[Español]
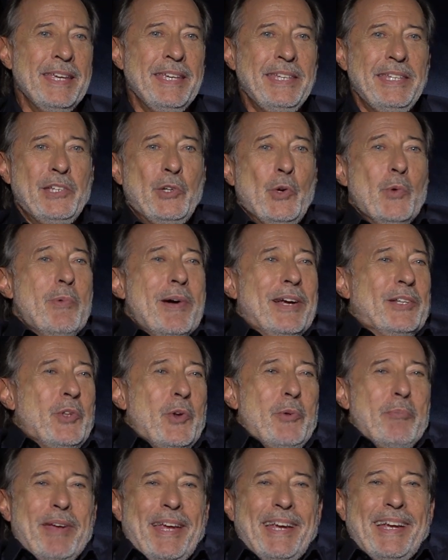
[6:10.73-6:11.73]
Y como
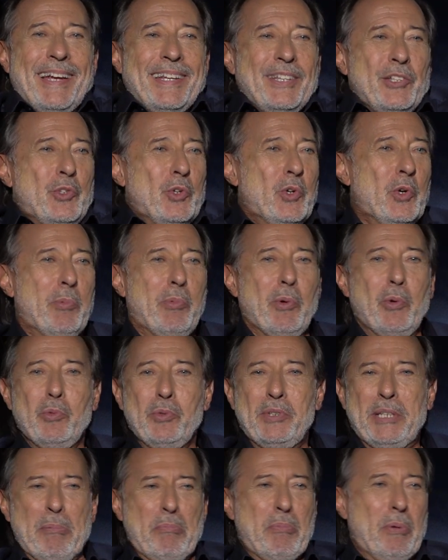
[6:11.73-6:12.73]
actor me encantó,
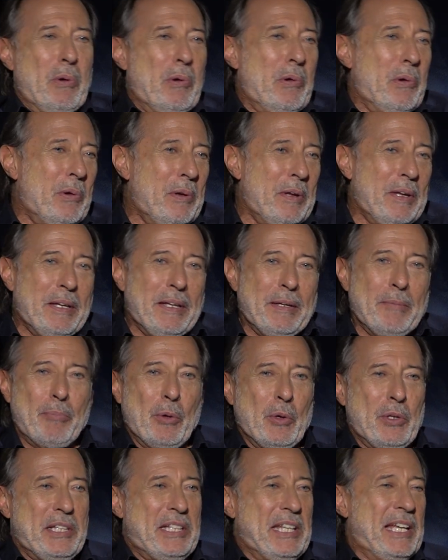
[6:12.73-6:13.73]
un tipo
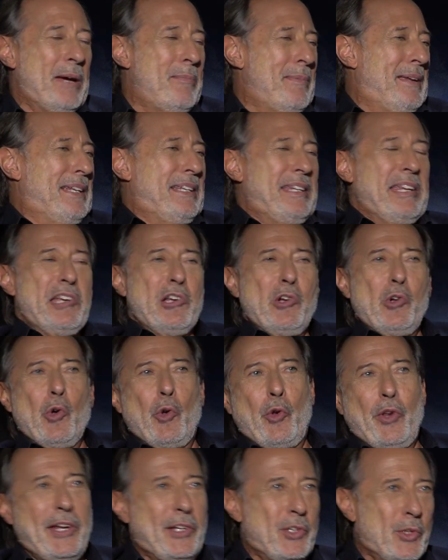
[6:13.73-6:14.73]
políticamente
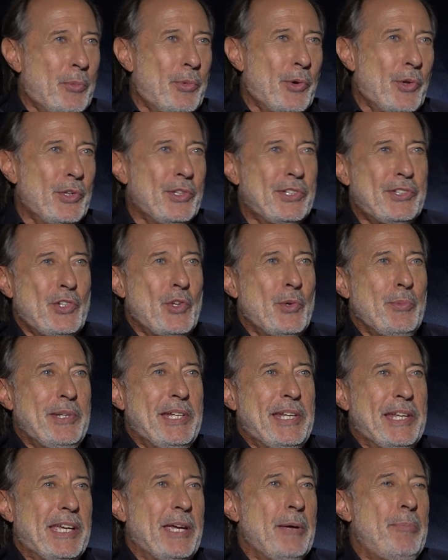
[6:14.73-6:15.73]
incorrecto por donde se lo
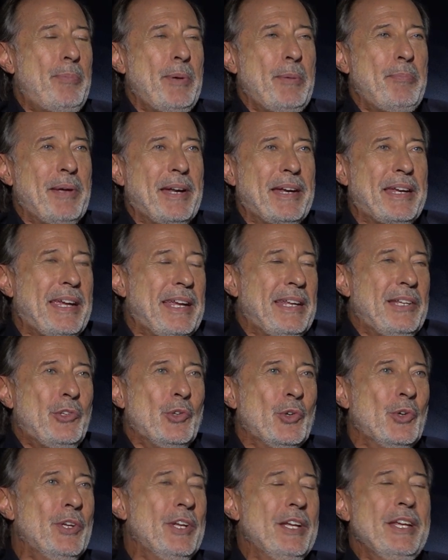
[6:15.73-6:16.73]
mire, que es Pepe
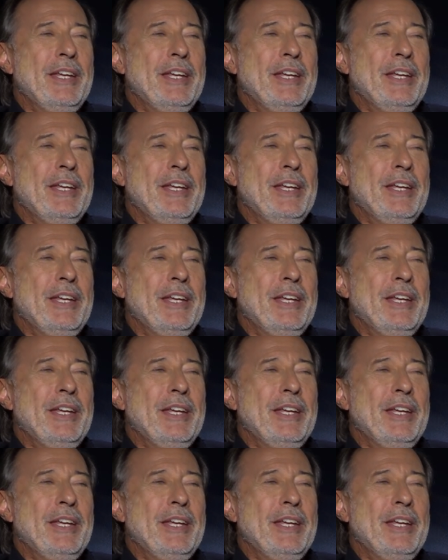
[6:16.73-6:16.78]
Argento,